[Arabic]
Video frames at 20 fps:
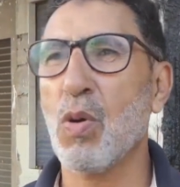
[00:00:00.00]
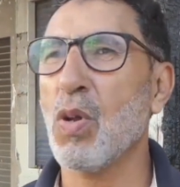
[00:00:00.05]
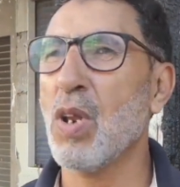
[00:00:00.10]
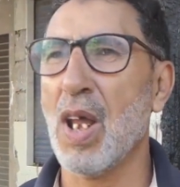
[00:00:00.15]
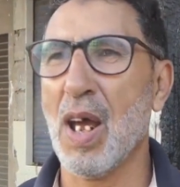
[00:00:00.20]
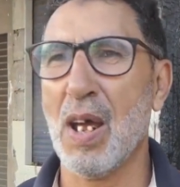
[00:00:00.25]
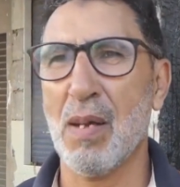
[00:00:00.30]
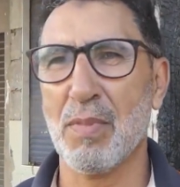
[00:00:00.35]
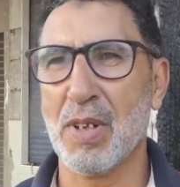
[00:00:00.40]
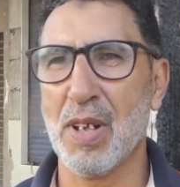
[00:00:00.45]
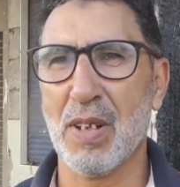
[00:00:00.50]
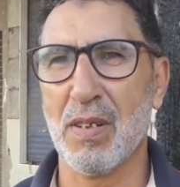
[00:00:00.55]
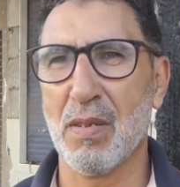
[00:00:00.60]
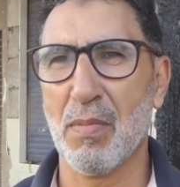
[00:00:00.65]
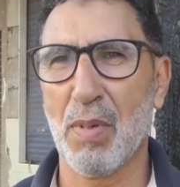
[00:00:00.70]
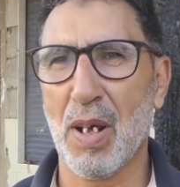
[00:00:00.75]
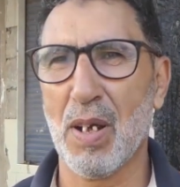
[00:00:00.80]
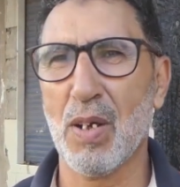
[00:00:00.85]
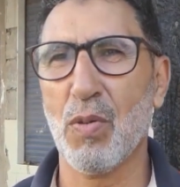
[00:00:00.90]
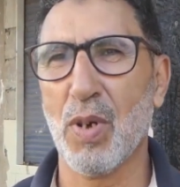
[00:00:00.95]
كل عام
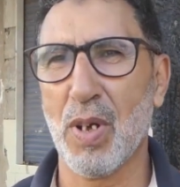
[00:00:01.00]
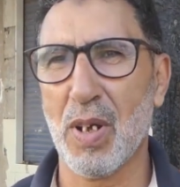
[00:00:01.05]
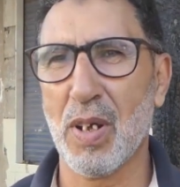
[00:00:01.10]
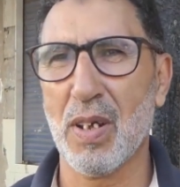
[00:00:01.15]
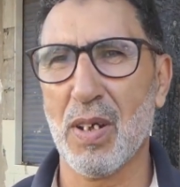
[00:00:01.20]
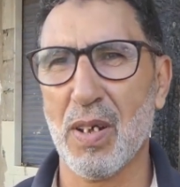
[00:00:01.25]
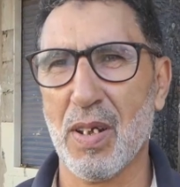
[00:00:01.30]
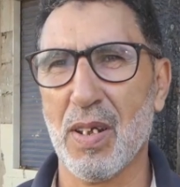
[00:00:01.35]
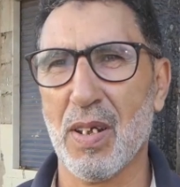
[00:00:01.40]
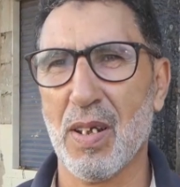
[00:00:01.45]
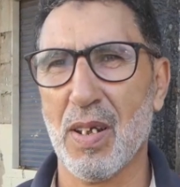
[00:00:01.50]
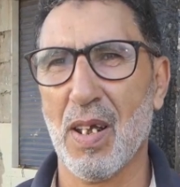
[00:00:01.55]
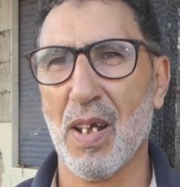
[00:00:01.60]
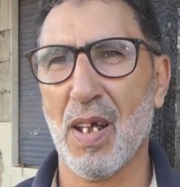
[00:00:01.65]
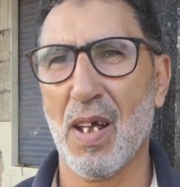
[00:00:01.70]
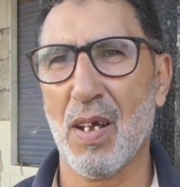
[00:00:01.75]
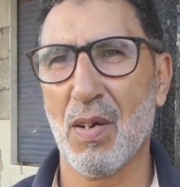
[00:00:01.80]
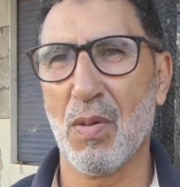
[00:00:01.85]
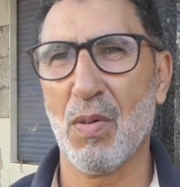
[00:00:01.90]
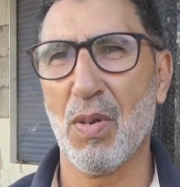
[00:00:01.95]
تنذبح ايوا
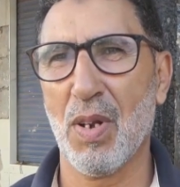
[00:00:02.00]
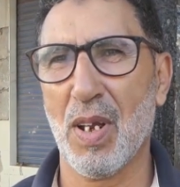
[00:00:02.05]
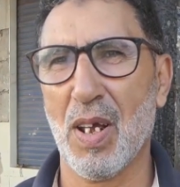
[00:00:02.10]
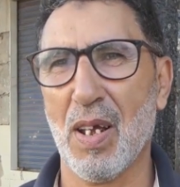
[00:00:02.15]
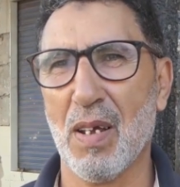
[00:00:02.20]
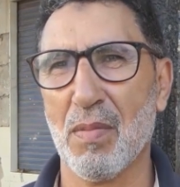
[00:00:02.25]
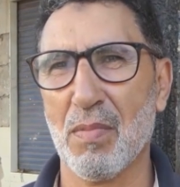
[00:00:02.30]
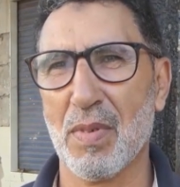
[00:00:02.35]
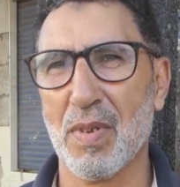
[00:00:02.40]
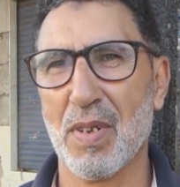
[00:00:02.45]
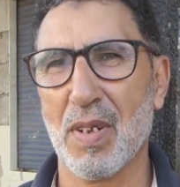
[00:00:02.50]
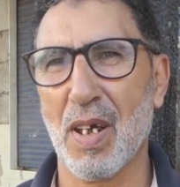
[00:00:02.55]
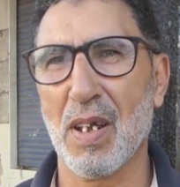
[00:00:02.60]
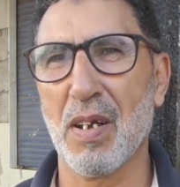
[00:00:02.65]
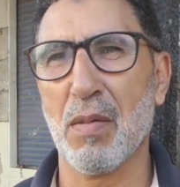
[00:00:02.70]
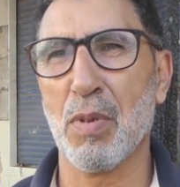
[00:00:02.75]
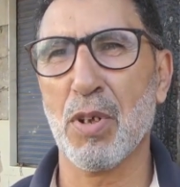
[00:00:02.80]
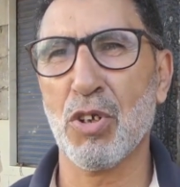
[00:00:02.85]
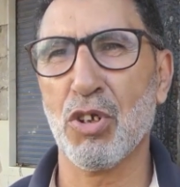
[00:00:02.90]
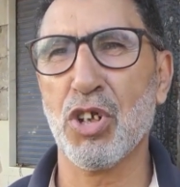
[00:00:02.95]
آه كل عام
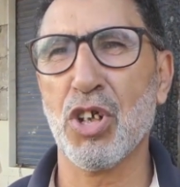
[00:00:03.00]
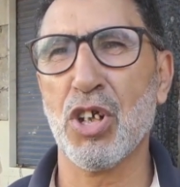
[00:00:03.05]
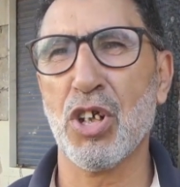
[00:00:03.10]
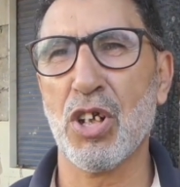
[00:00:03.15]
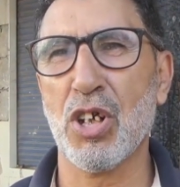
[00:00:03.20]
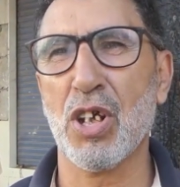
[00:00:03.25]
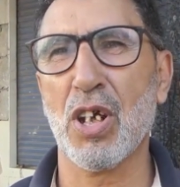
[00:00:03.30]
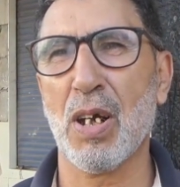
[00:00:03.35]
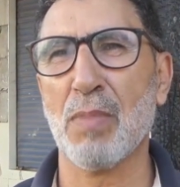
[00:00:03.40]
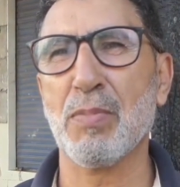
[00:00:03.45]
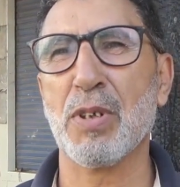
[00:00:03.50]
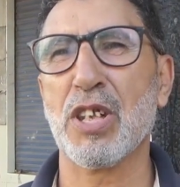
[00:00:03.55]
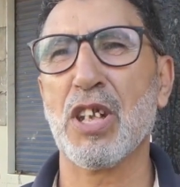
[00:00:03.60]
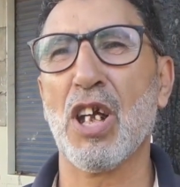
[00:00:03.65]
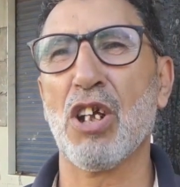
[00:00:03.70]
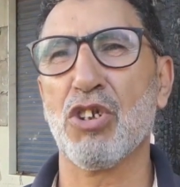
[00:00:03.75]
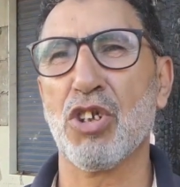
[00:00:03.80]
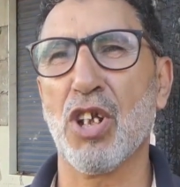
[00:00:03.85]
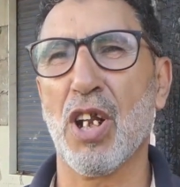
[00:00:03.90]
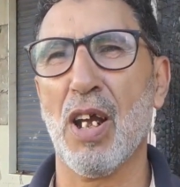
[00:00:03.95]
تقريبا شي
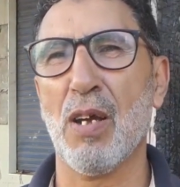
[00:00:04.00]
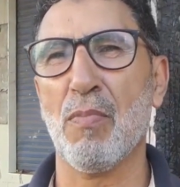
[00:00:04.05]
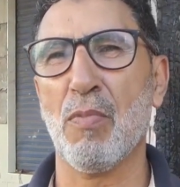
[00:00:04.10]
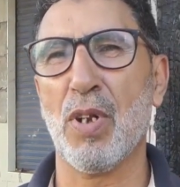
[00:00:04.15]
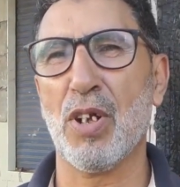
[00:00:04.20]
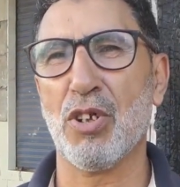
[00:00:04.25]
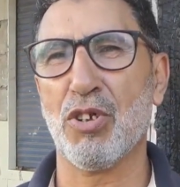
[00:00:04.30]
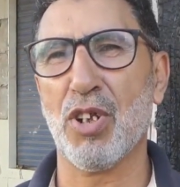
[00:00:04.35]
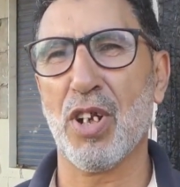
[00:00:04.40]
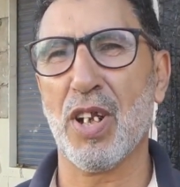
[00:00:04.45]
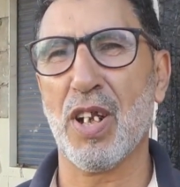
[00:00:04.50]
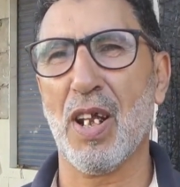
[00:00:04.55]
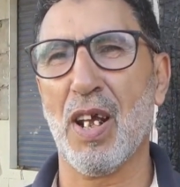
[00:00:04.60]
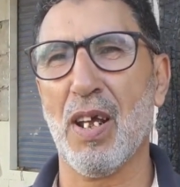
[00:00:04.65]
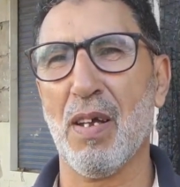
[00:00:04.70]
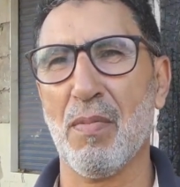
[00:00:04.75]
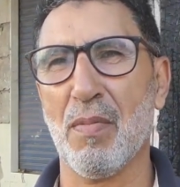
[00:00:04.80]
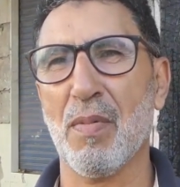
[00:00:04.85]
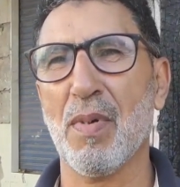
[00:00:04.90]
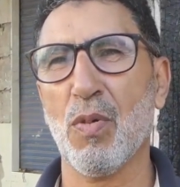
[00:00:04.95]
15 عام ولا 20
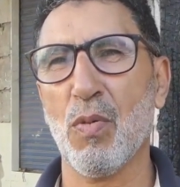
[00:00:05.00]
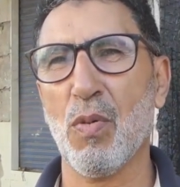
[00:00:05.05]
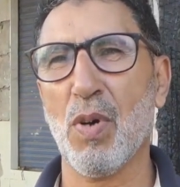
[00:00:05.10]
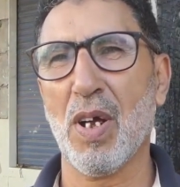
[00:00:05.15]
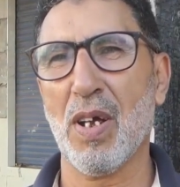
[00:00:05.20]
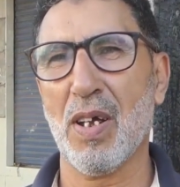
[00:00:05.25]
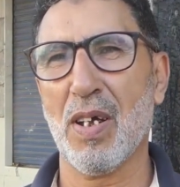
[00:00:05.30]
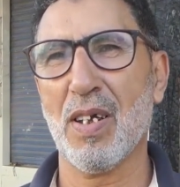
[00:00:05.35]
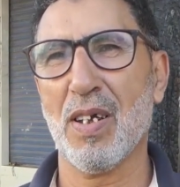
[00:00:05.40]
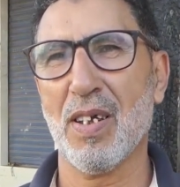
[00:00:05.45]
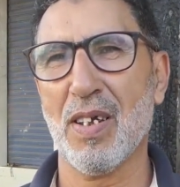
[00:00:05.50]
عام واه